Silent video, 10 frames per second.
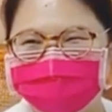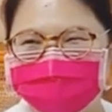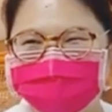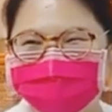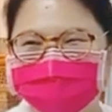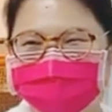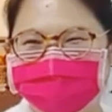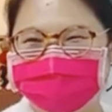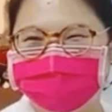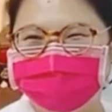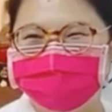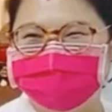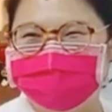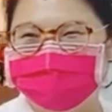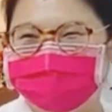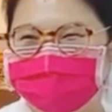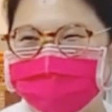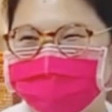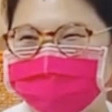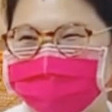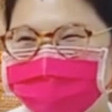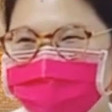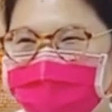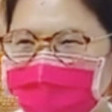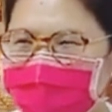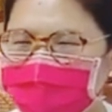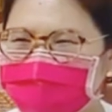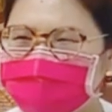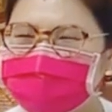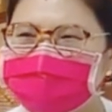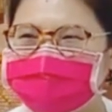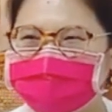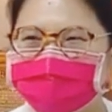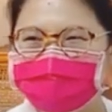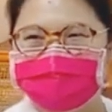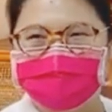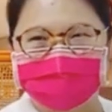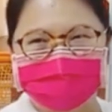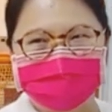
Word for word: 哎，我有付出这么多，哎，回报应该也要给我啊，